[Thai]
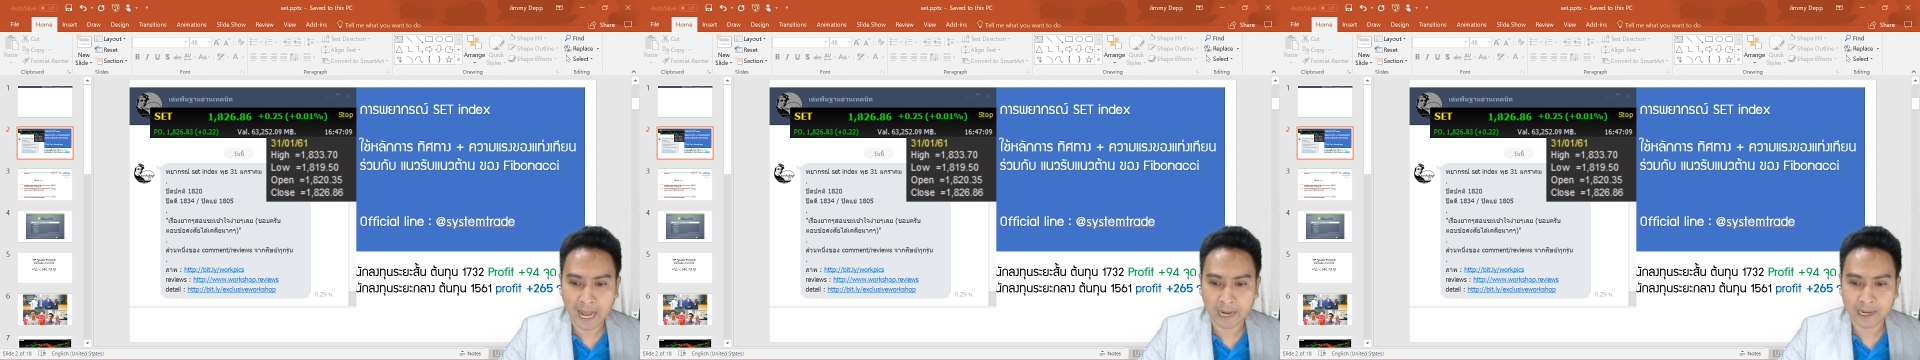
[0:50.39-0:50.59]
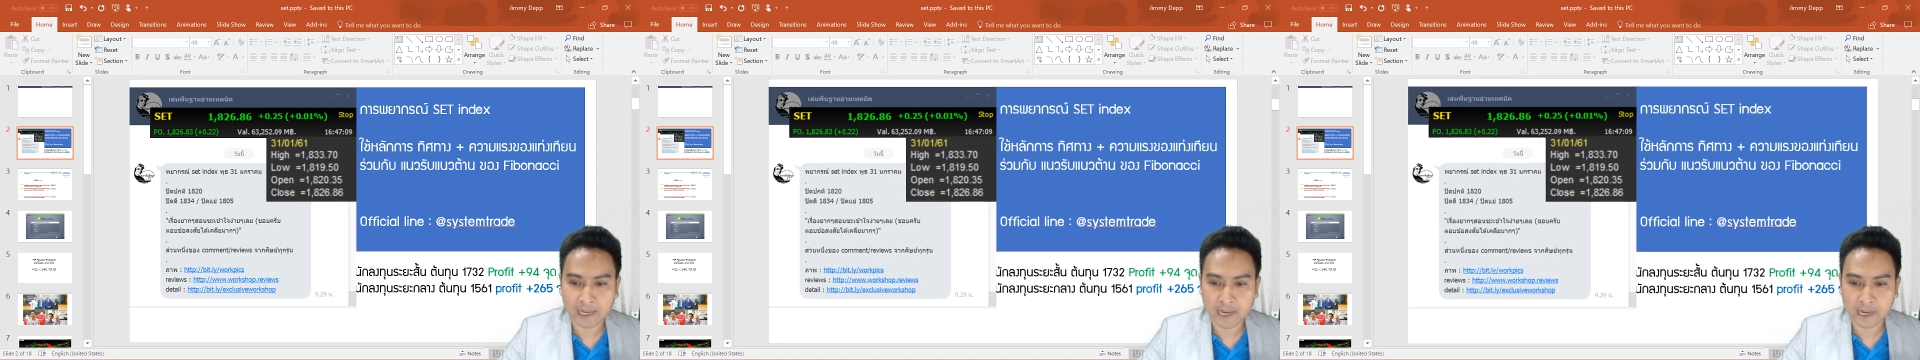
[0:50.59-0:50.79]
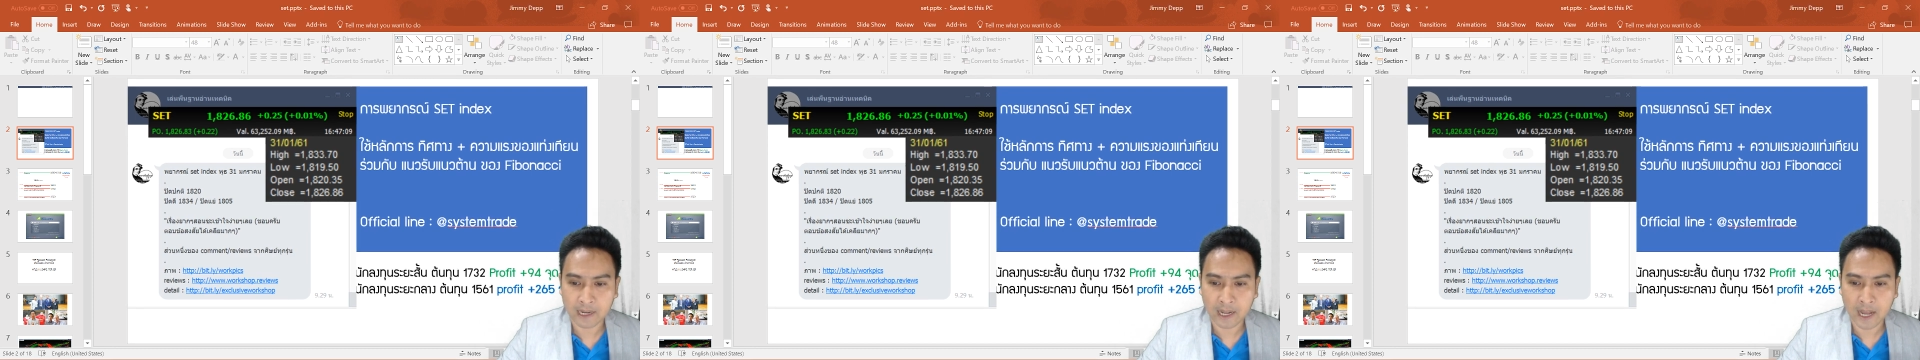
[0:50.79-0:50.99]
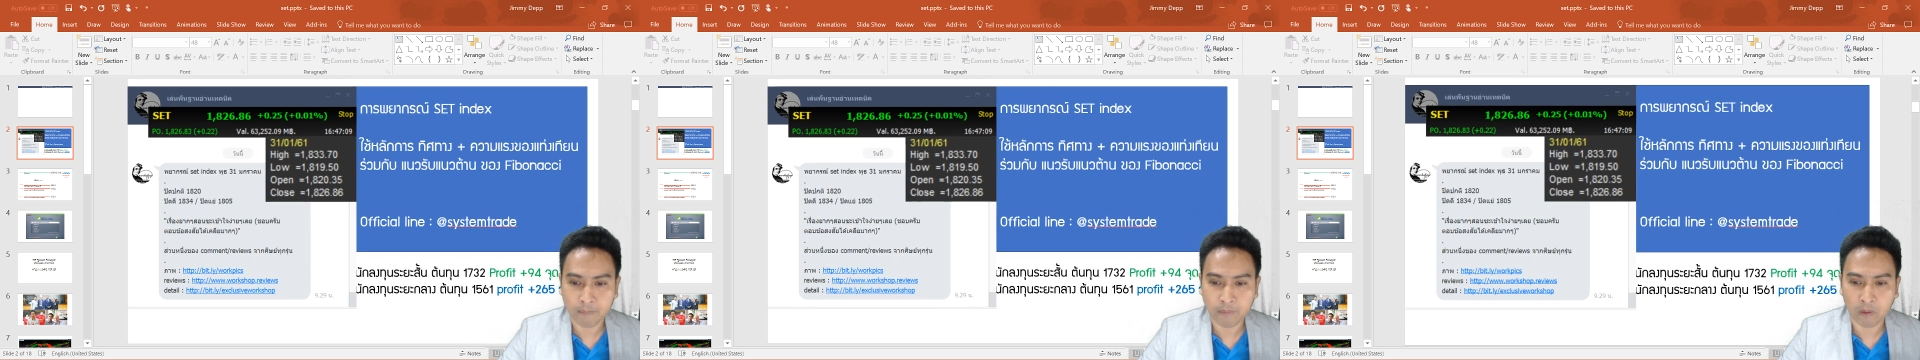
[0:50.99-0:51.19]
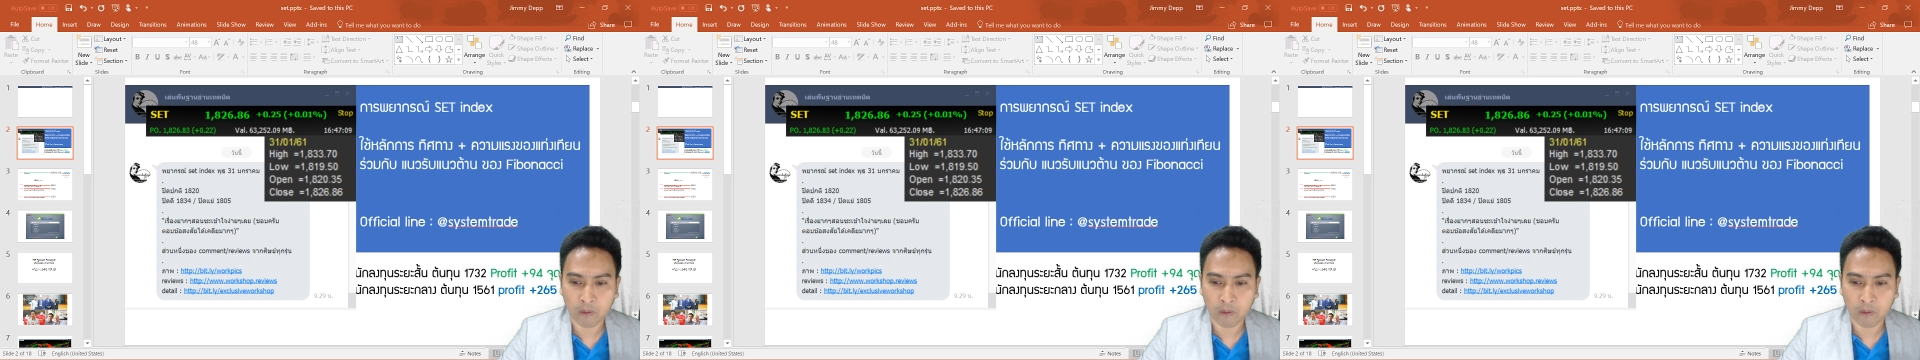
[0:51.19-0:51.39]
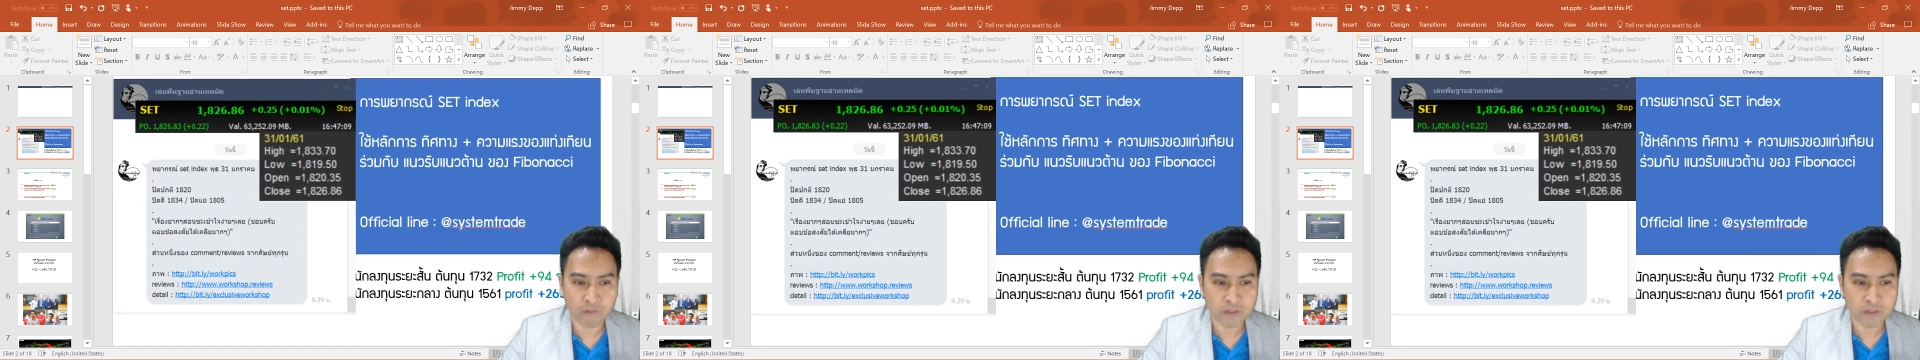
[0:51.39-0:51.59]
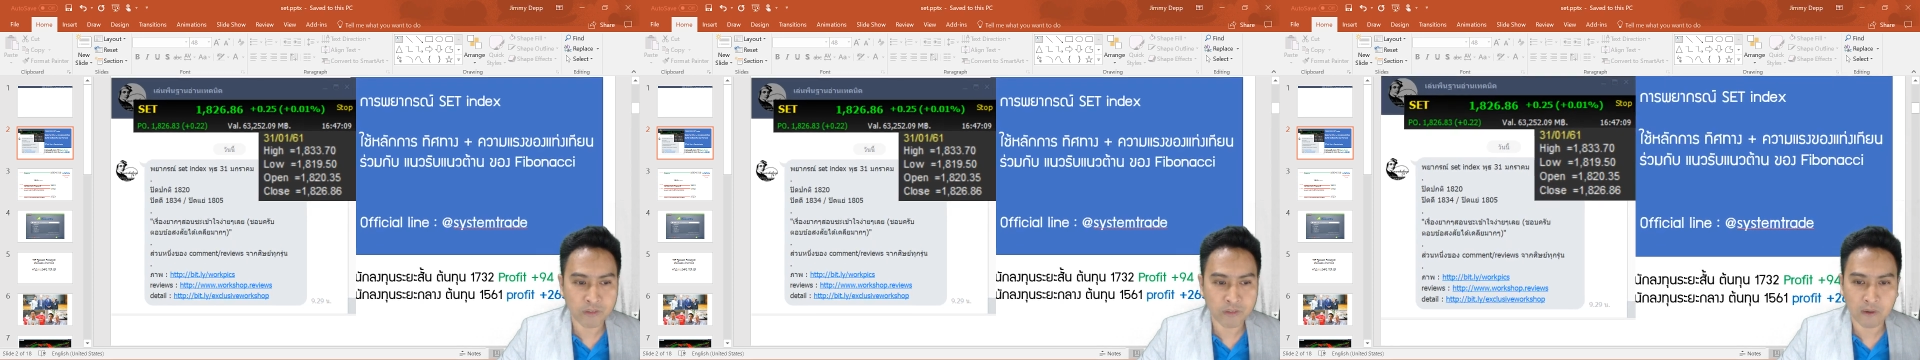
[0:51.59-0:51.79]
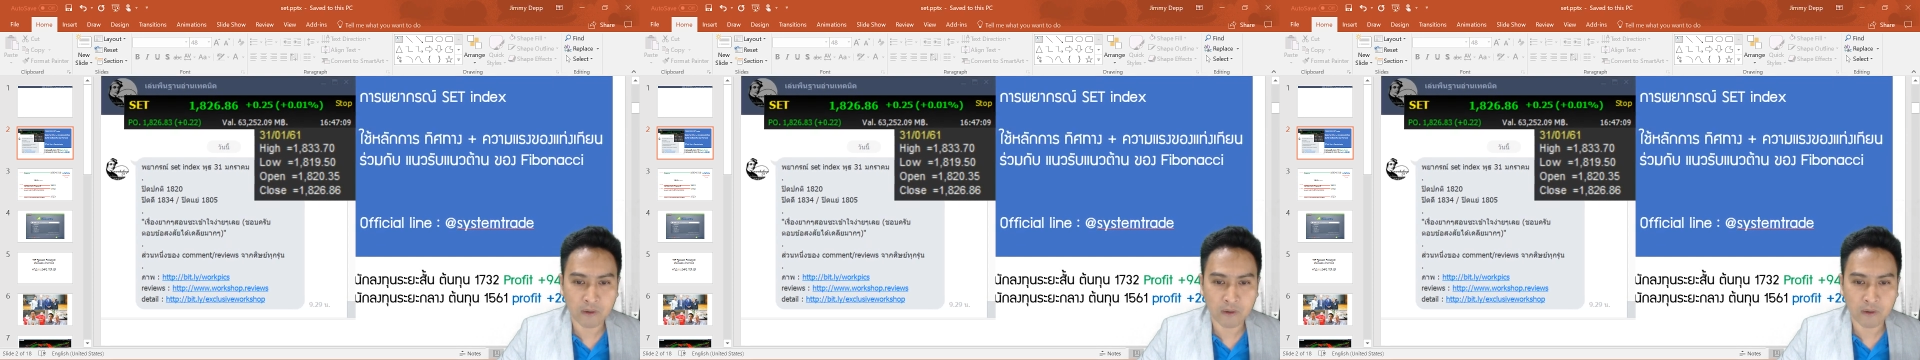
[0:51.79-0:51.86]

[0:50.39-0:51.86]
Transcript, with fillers: อ่านเทคนิคนะครับแล้วก็ Official